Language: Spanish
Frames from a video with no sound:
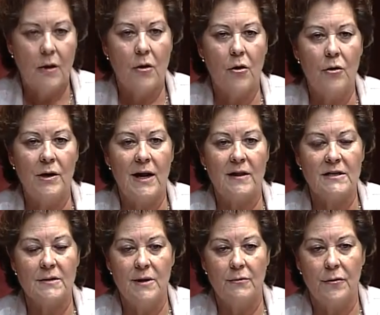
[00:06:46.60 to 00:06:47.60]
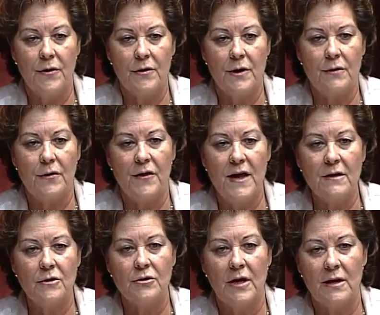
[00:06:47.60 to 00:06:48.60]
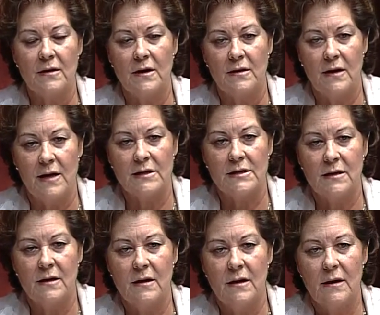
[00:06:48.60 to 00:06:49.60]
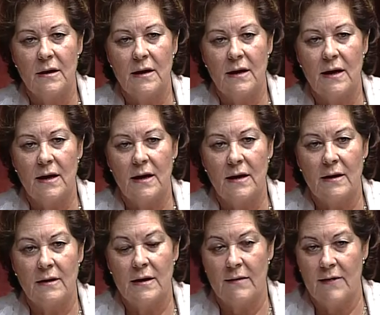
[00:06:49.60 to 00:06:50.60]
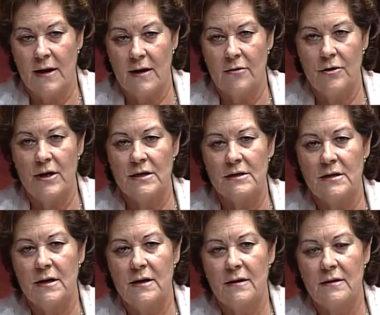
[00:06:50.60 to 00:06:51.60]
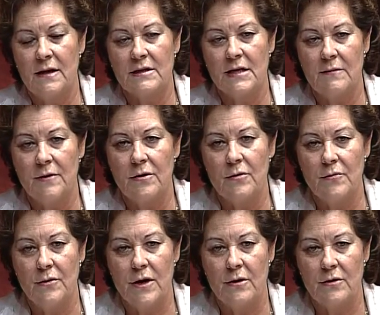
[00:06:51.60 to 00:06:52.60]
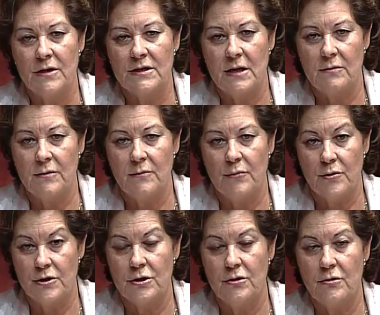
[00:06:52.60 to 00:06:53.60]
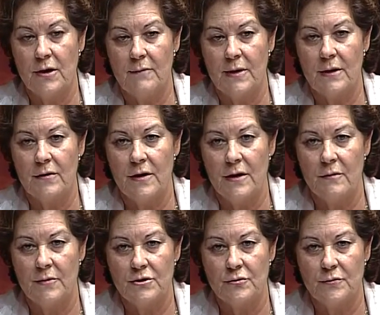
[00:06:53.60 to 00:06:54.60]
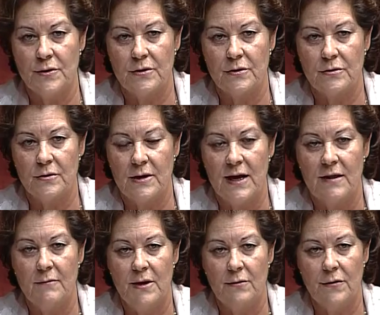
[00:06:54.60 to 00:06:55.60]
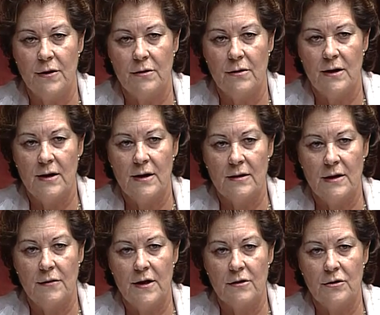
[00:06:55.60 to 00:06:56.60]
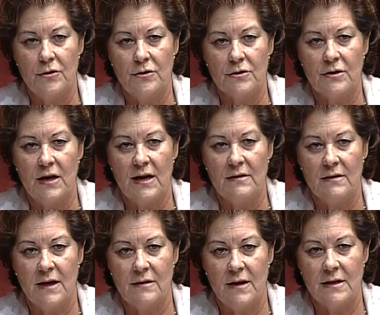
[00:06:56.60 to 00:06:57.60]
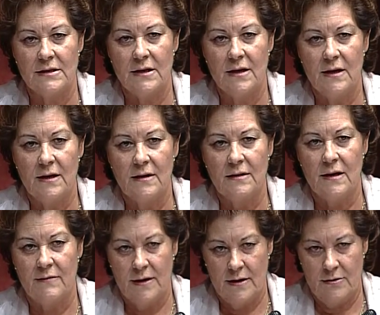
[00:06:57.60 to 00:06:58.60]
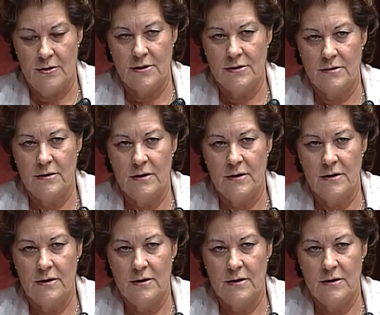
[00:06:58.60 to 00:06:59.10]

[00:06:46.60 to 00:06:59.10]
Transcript: con la disminución en 133 eh, trabajadores del Servicio Murciano de Salud, porque eso es lo que aparece en el presupuesto, la disminución de 133 trabajadores.